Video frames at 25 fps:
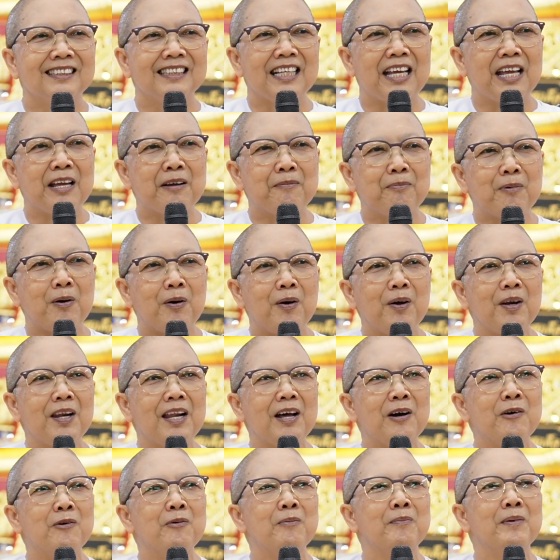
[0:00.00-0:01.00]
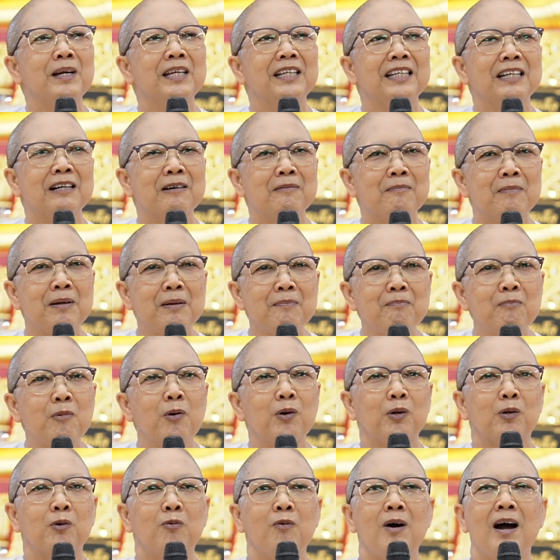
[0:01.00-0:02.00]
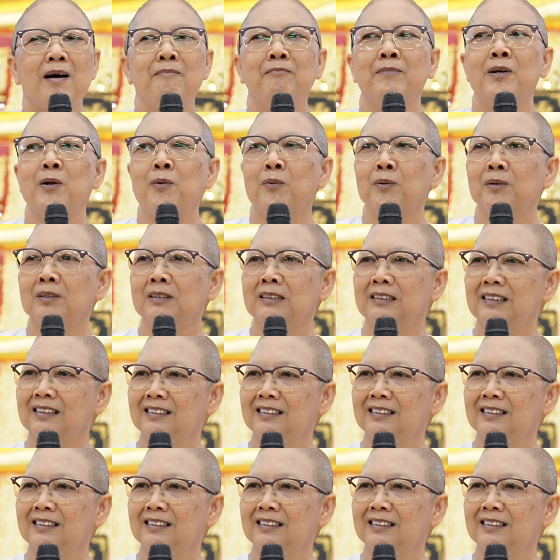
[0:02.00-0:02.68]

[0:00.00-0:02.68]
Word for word: แต่เพราะเรามันยังไม่หมดความหลง